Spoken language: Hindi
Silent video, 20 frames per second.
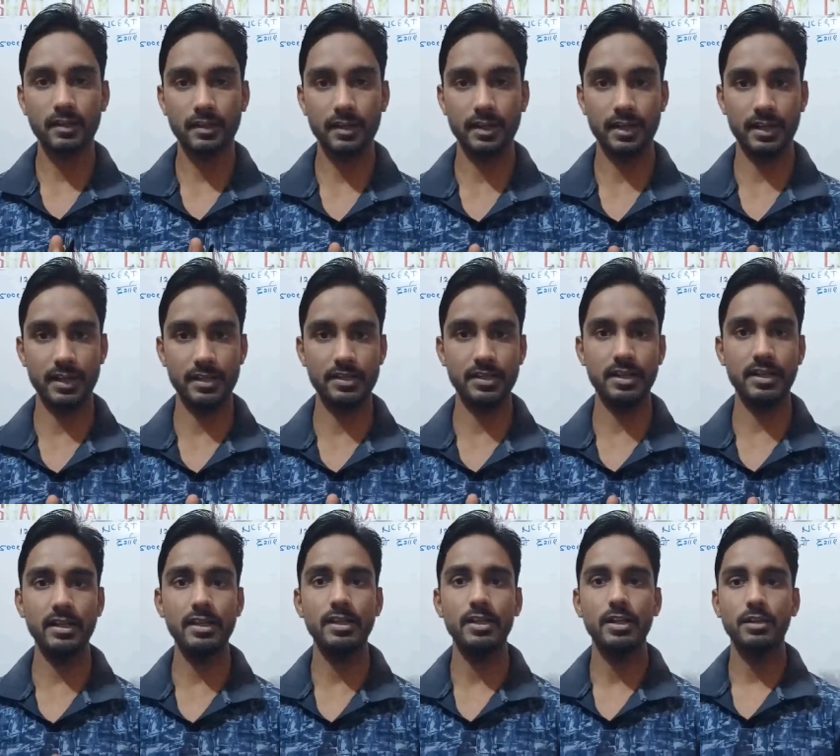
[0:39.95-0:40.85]
करेंगे ठीक
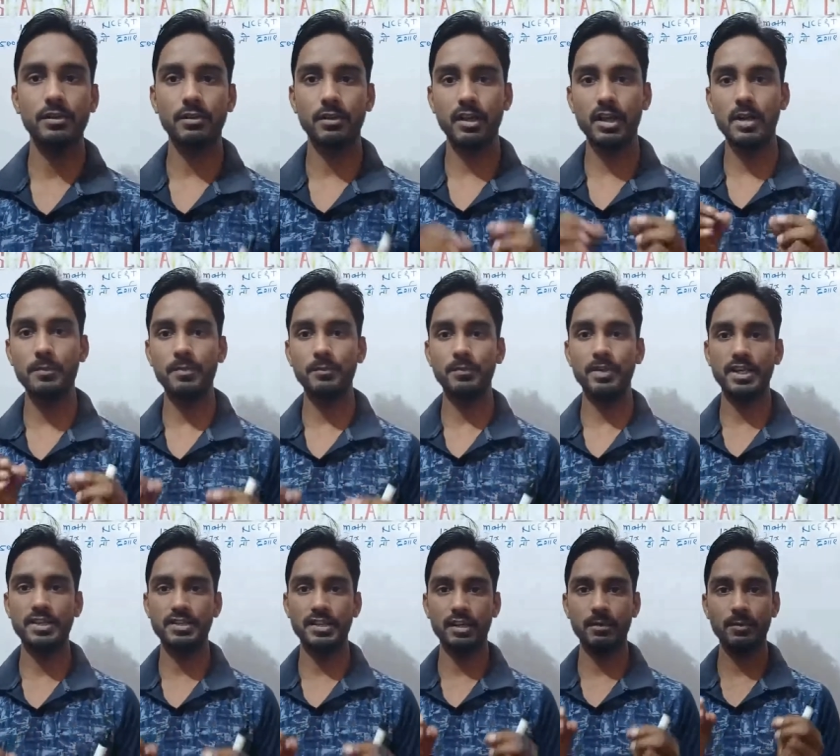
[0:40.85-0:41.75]
है तो अगर आप
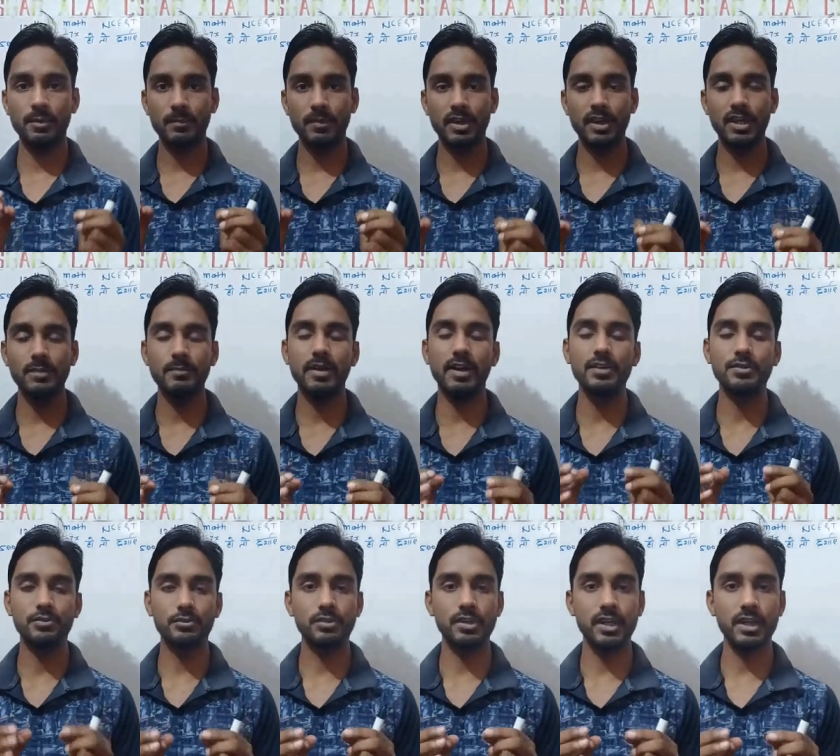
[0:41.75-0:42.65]
मेरे चैनल पर पहली
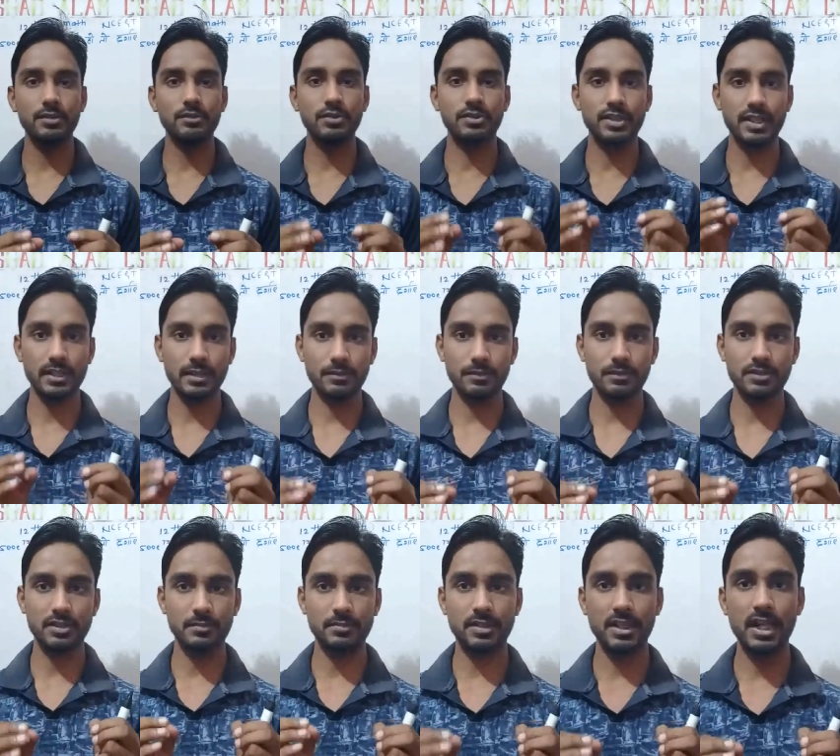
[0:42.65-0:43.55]
बार जुड़ रहे हैं तो चैनल को
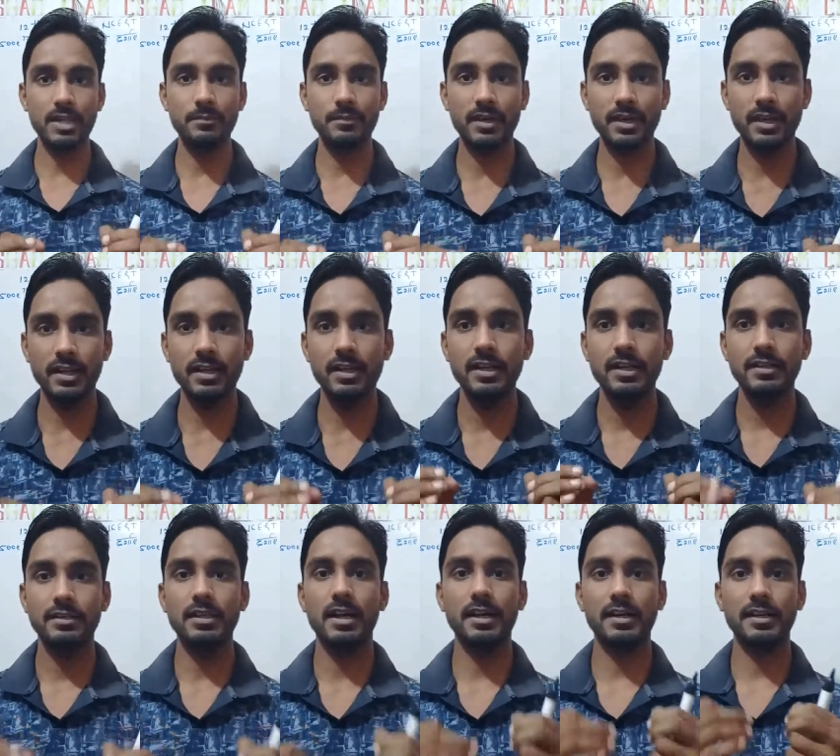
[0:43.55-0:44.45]
सब्सक्राइब कर लें
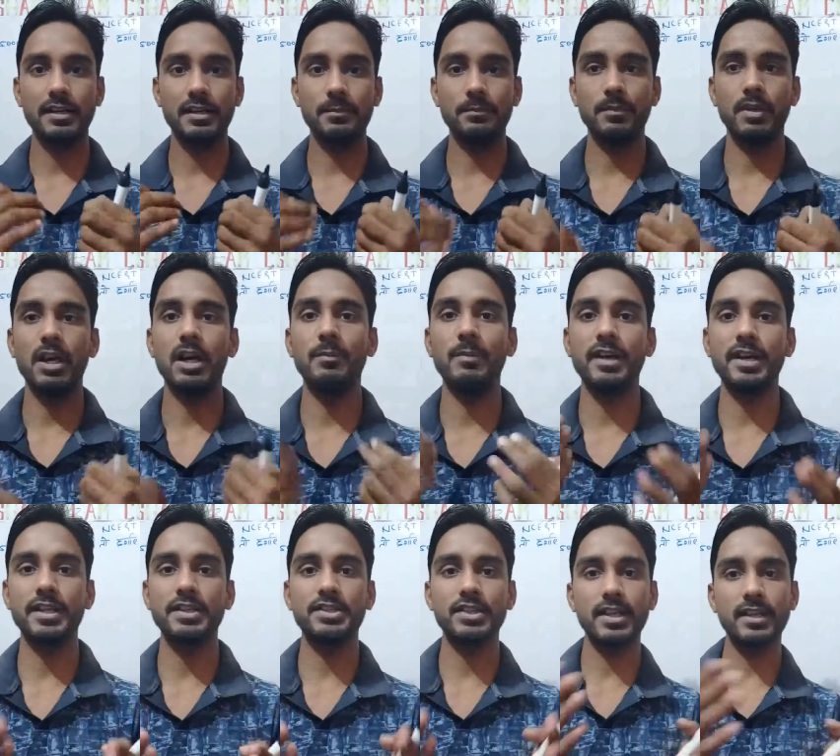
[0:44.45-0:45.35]
ताकि
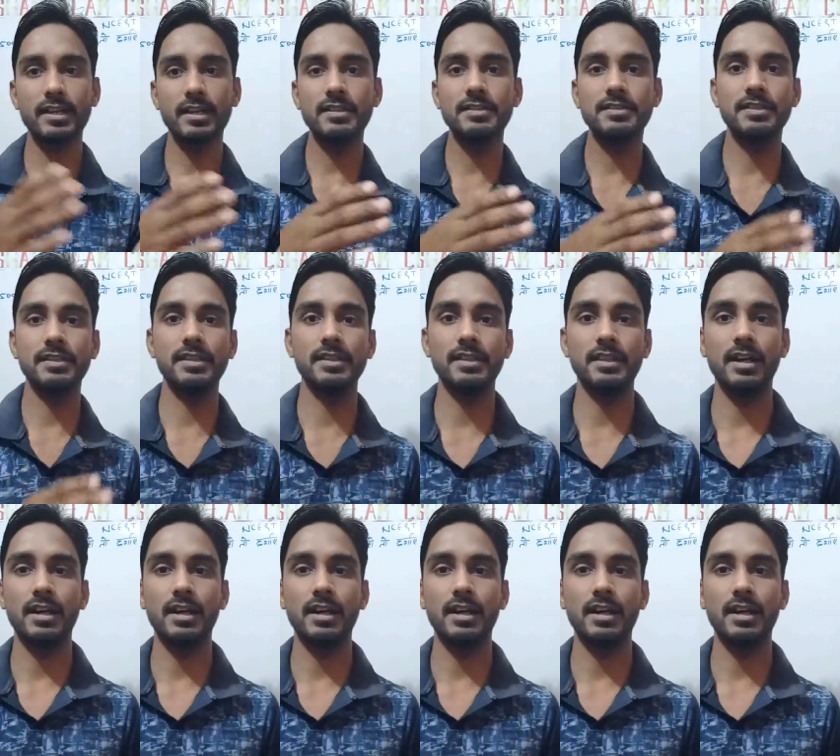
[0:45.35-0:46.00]
हमारे चैनल चैनल से